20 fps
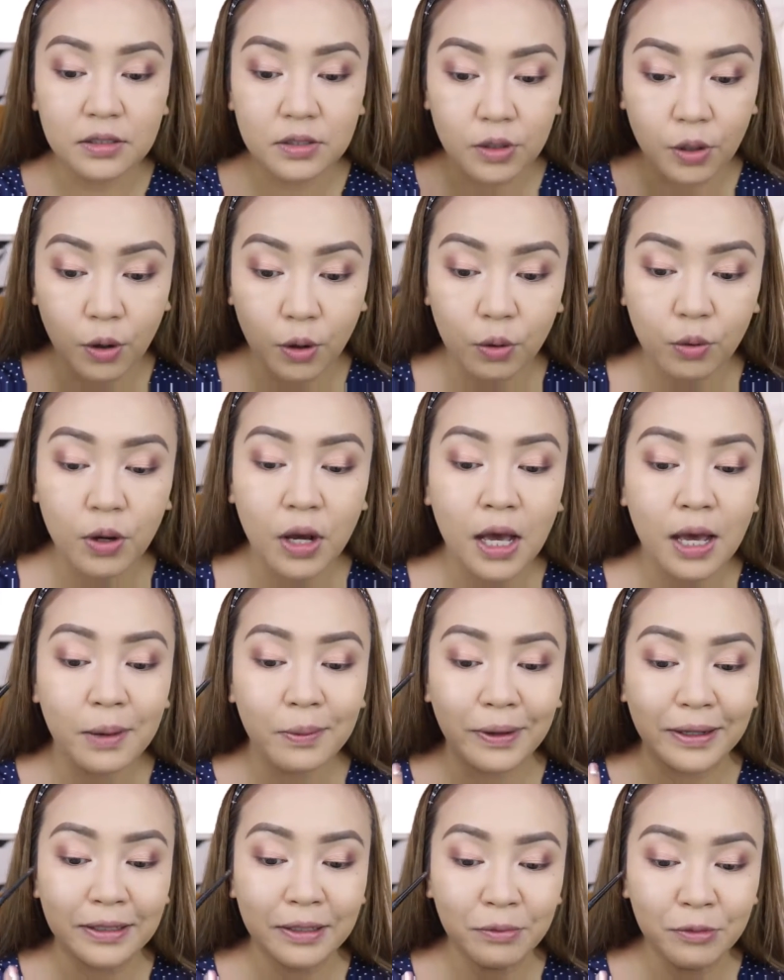So,
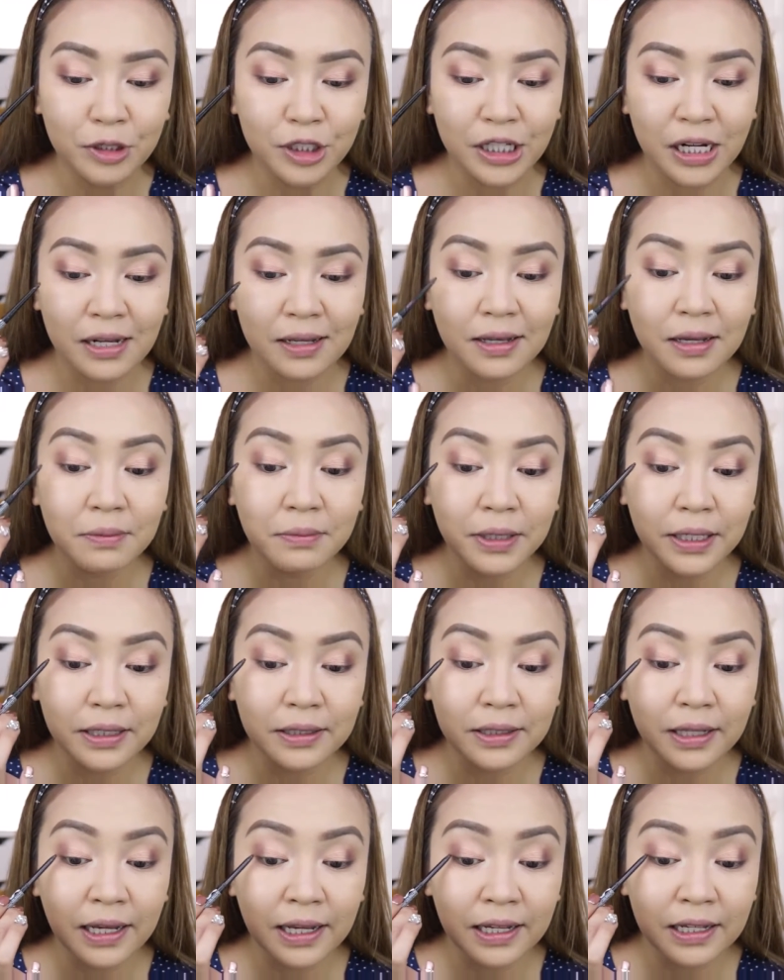pwede mo siyang
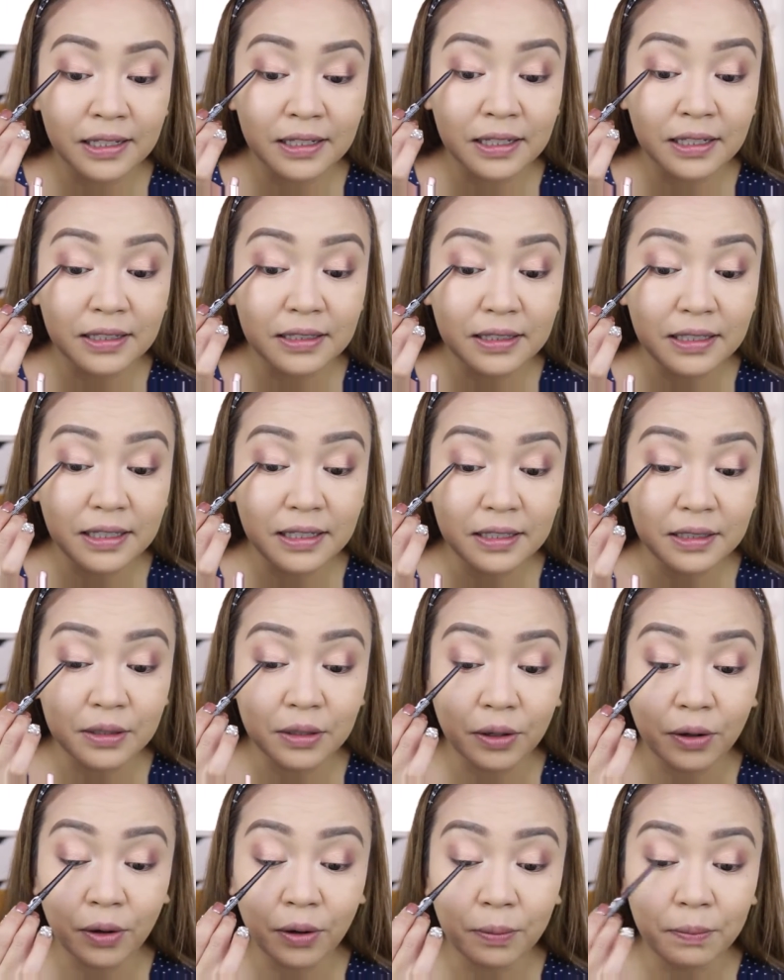gamitin
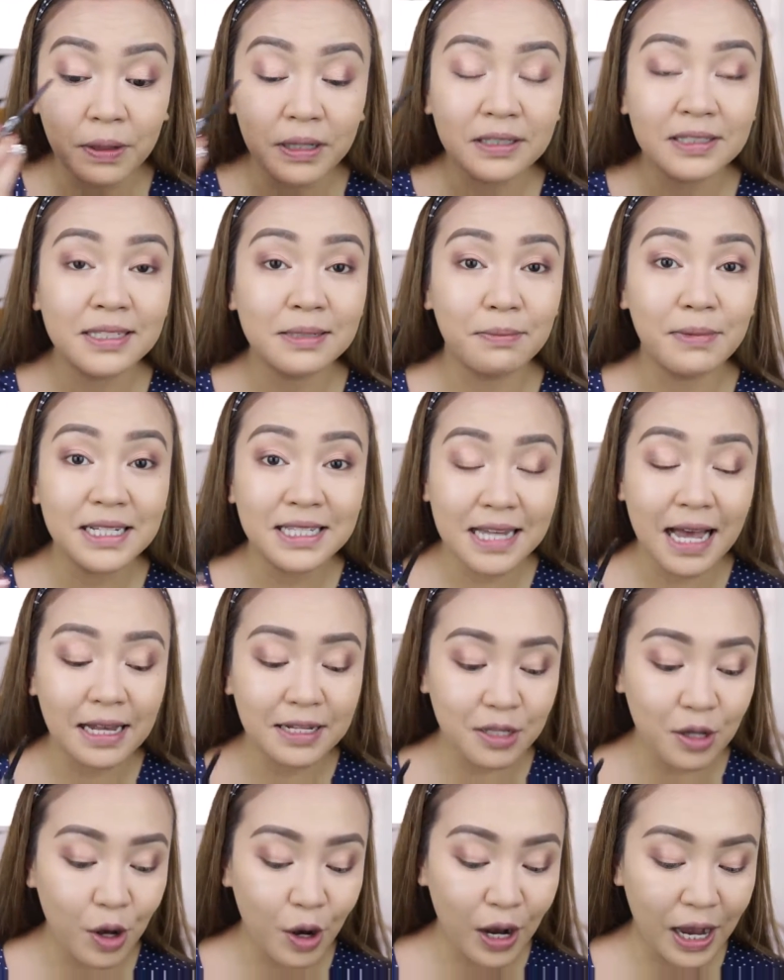dito. But,
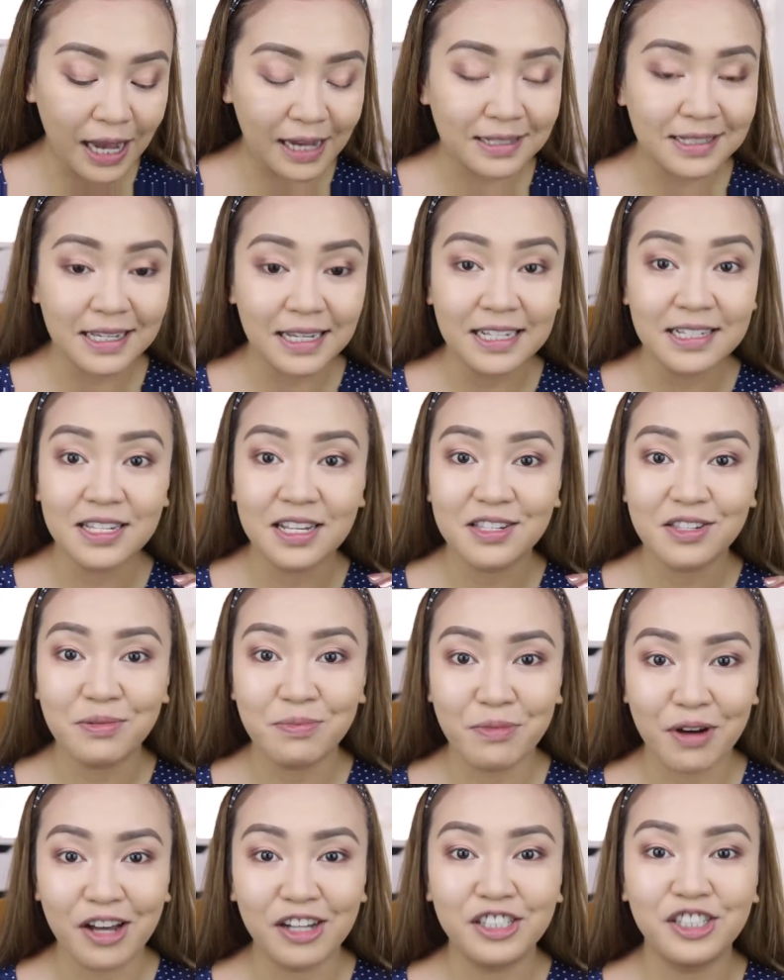basta as long as
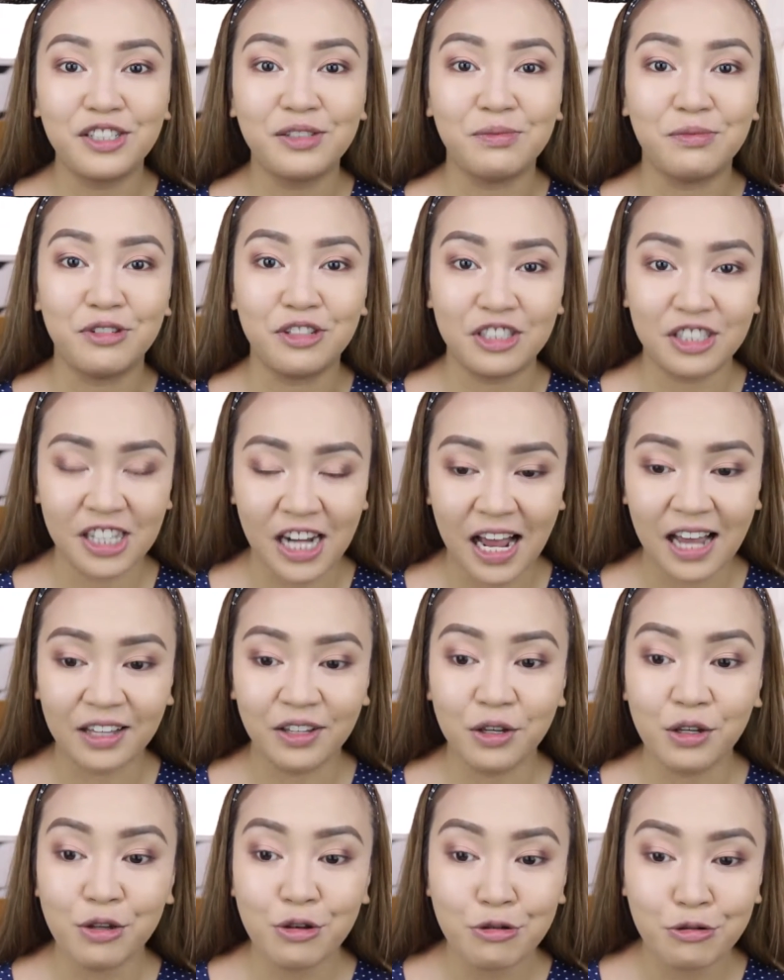isa-smudge mo siya.
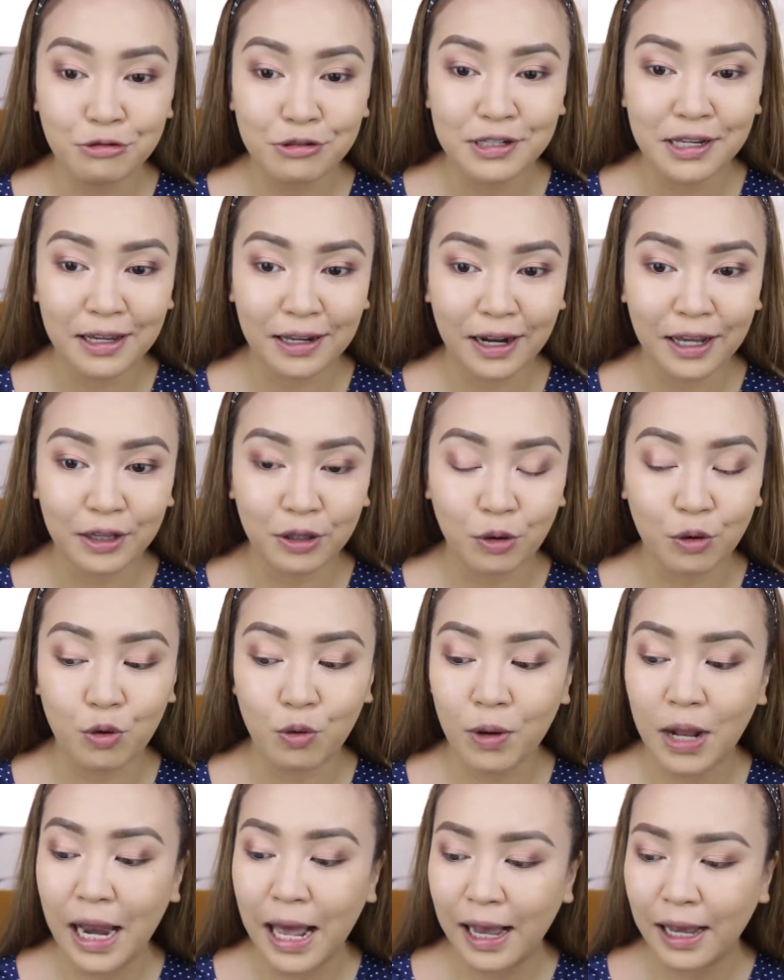Yun yung sikreto.
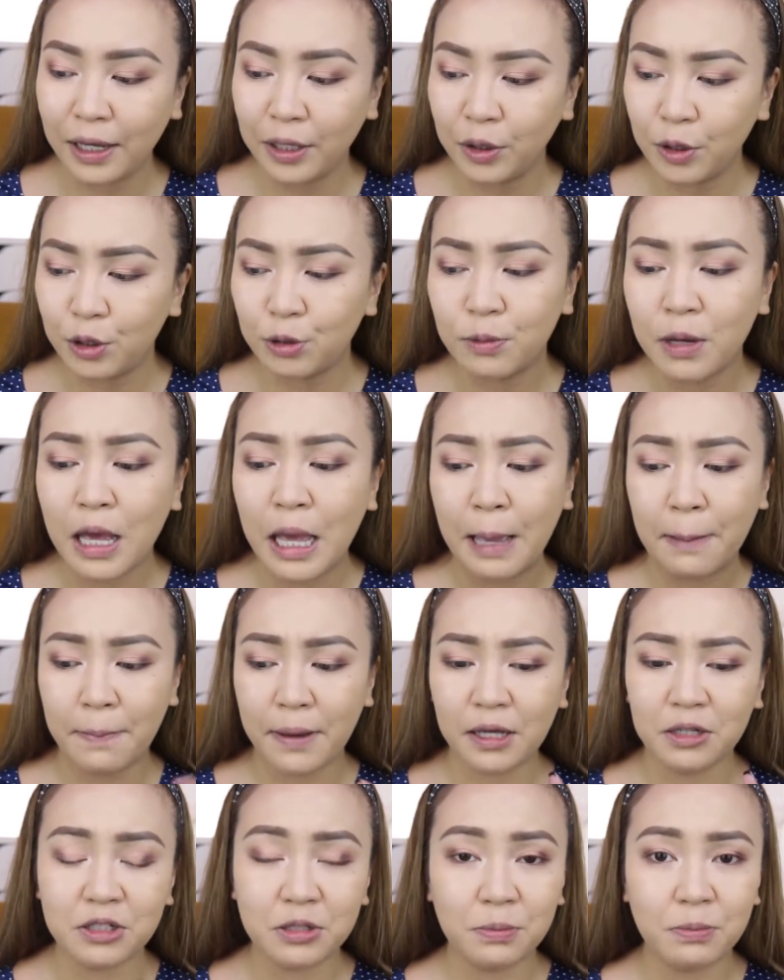Kung wala kayong
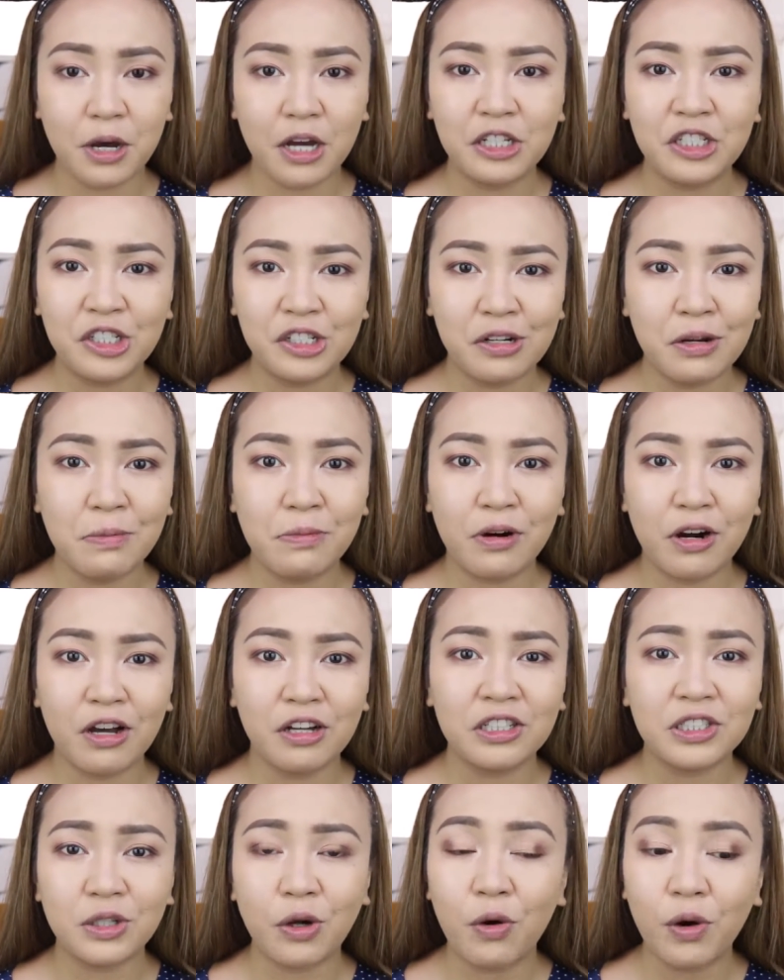pang-smudge na
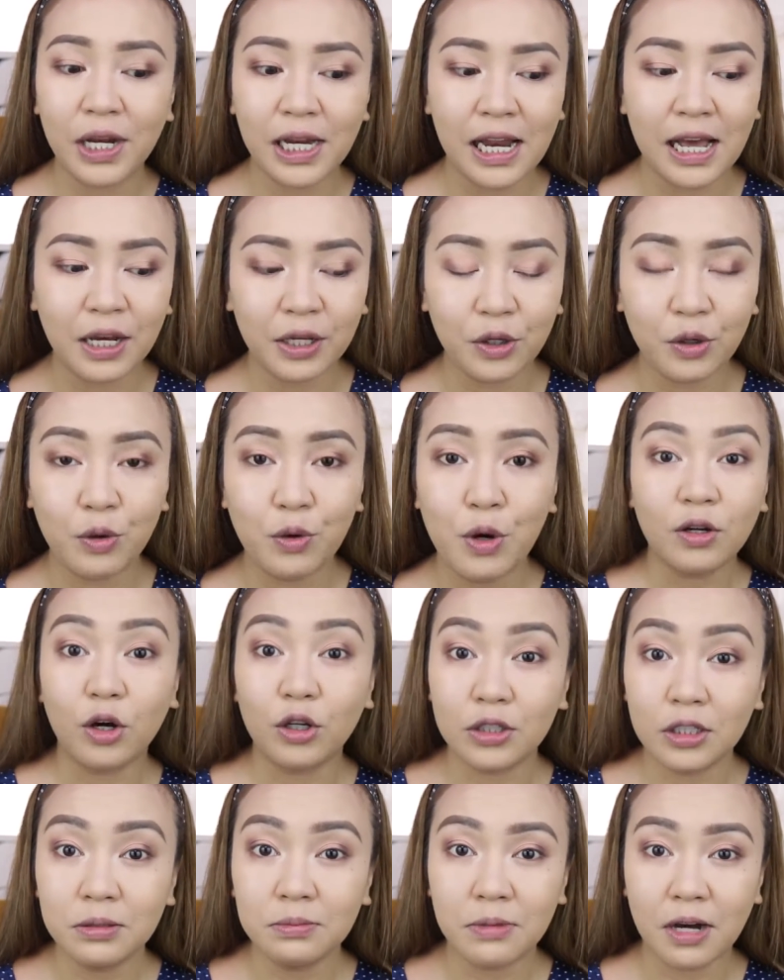brush, okay lang yung
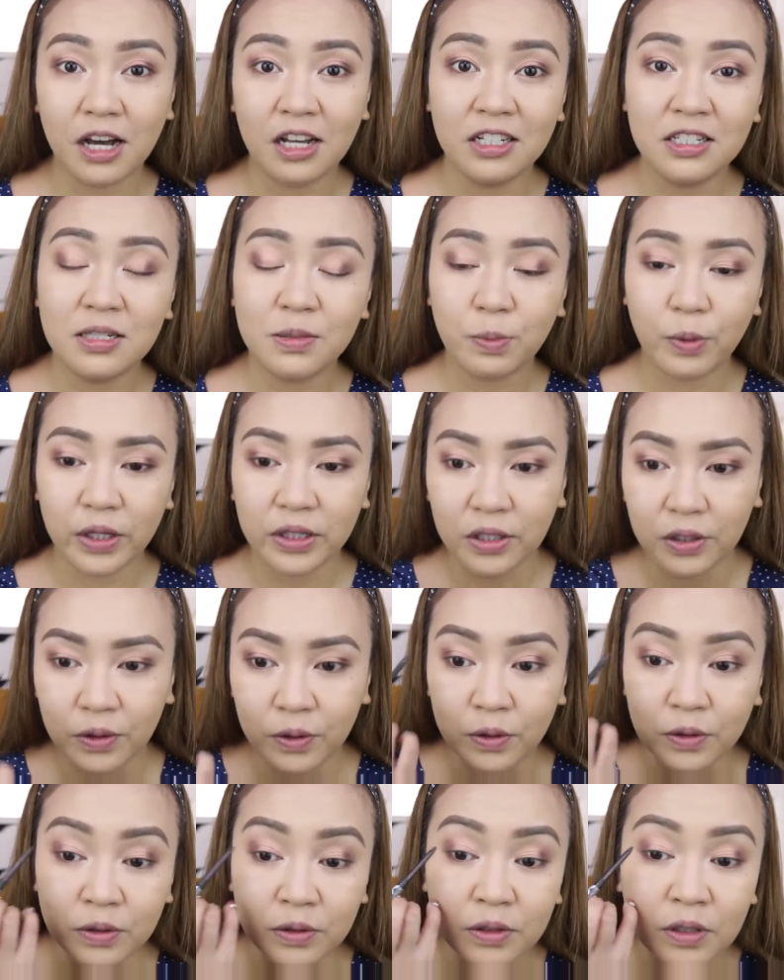cotton buds, pwede
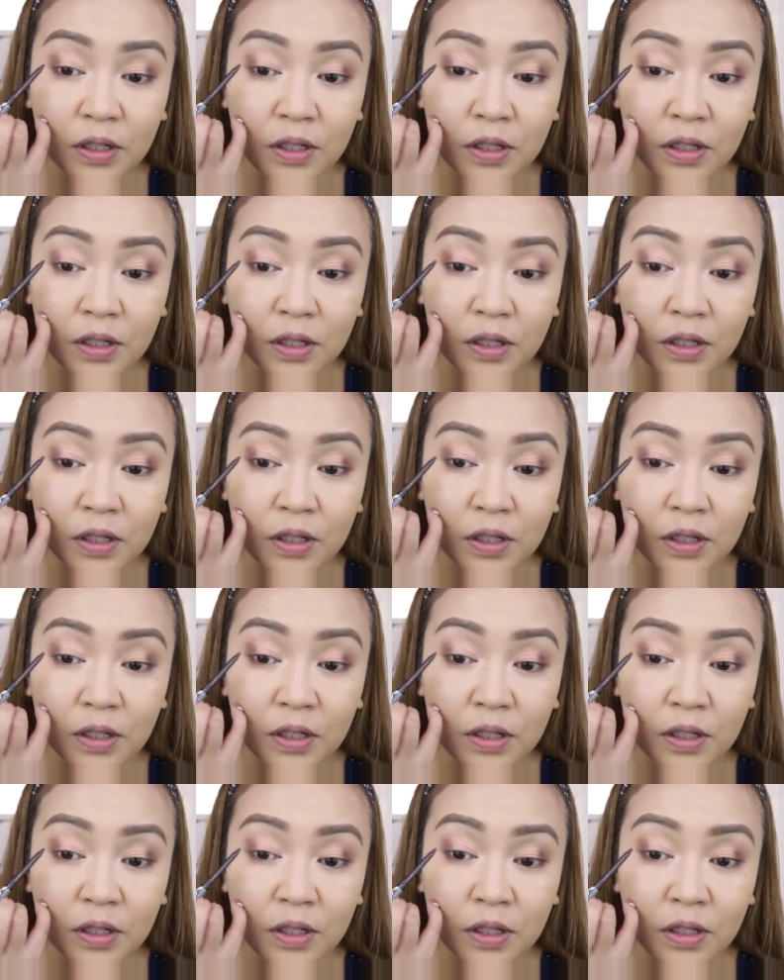yun.